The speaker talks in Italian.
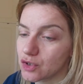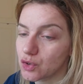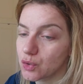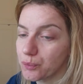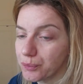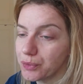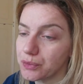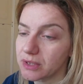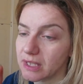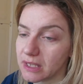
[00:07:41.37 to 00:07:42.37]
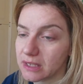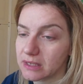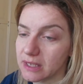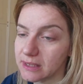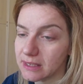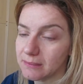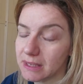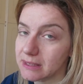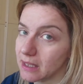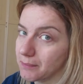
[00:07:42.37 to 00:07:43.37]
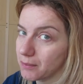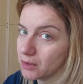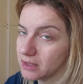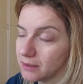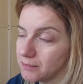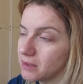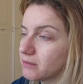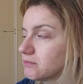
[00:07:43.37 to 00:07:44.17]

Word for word: il computer direttamente al modem,